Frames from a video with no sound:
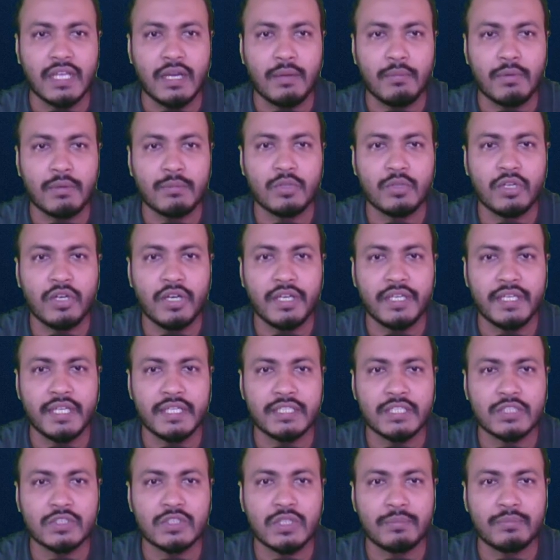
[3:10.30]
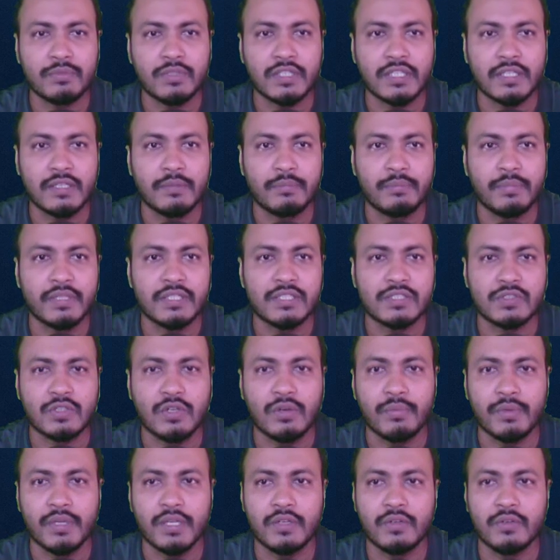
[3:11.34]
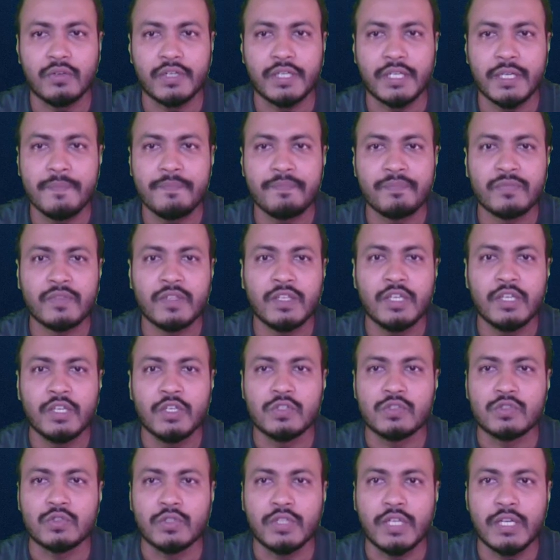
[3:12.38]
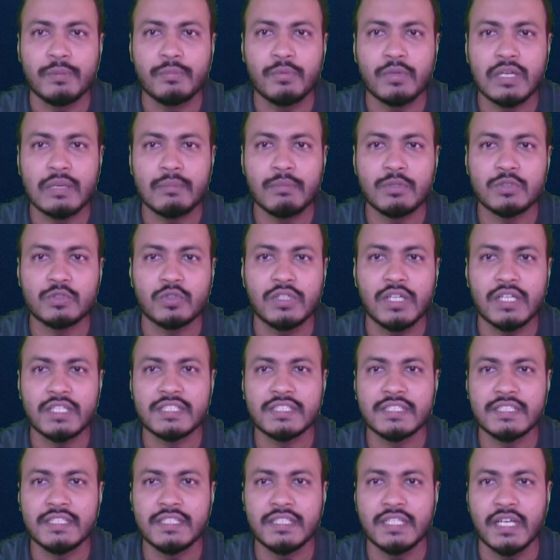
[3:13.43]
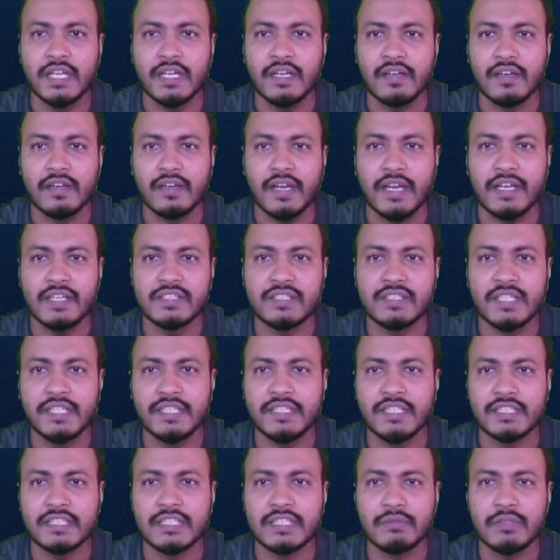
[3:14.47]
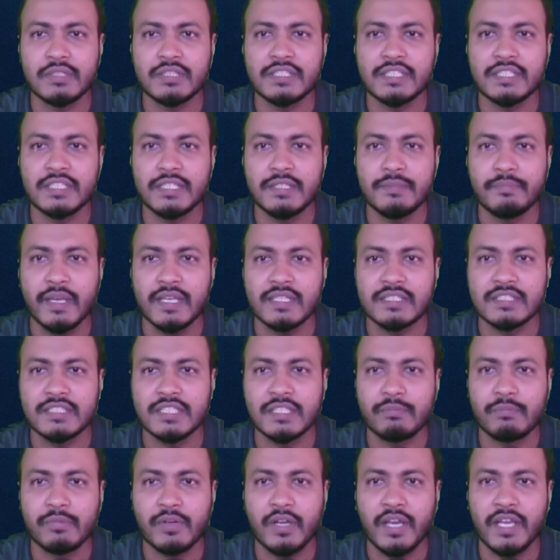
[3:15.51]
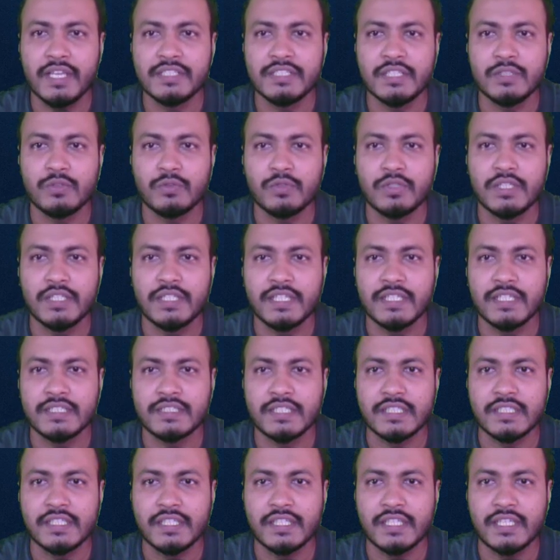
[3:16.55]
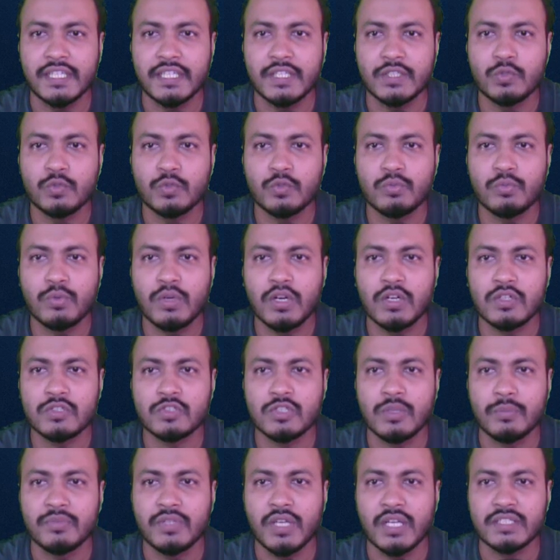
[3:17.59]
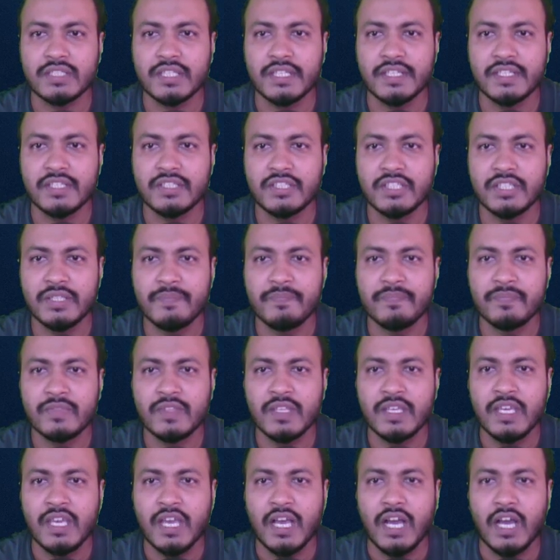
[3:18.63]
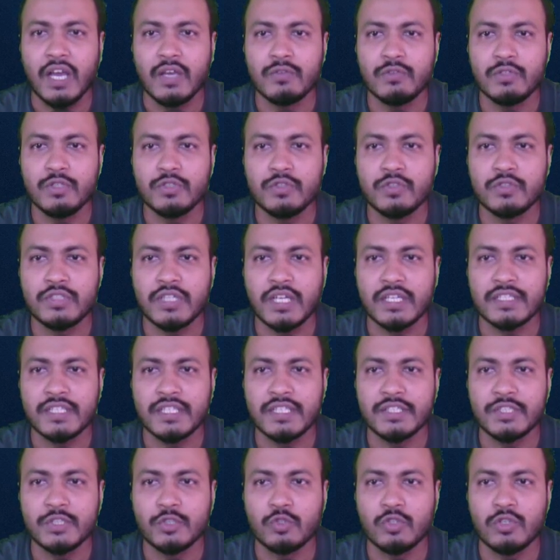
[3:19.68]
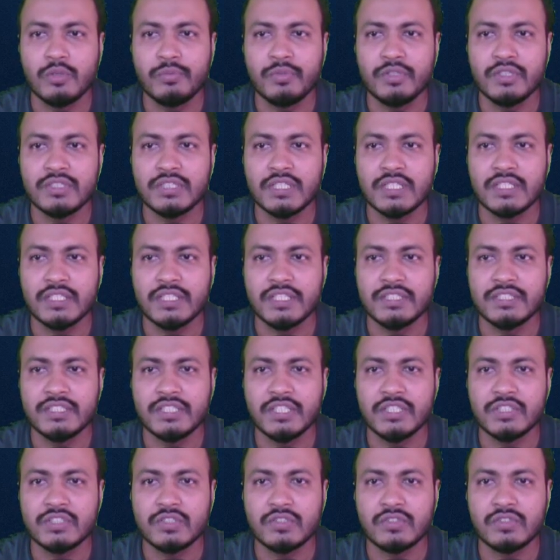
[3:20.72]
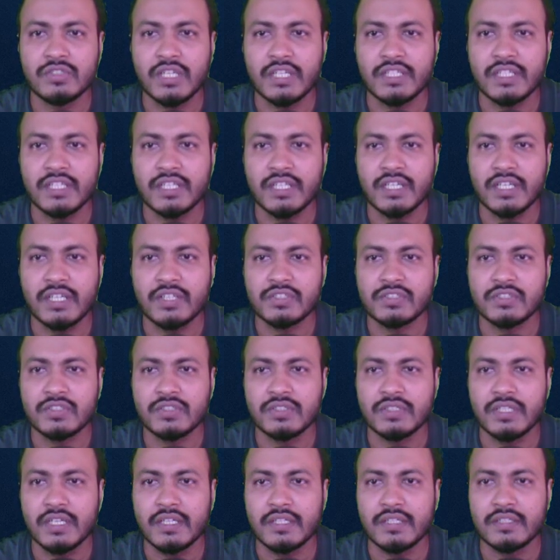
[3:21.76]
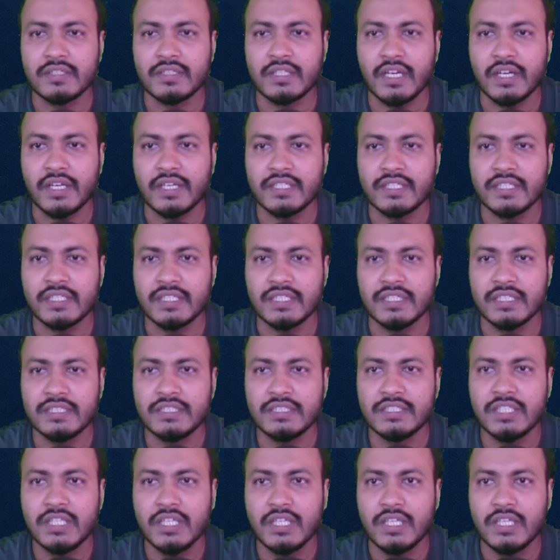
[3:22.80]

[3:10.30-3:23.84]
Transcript: আমার মনে হয় এটা সবথেকে বেস্ট হবে ওকে সো এরপরে আমরা চলে আসছি রাইট সাইডে দেখতে পাচ্ছি বেসিক প্রাইজে উনি লিখেছেন এখানে টু ওয়ার্স অফ ডাটা এন্ট্রি আই উইল ডু ডাটা এন্ট্রি ওয়েব রিসার্চ লিড জেনারেশন ডাটা কারেকশন অ্যান্ড টার্গেটেড লিড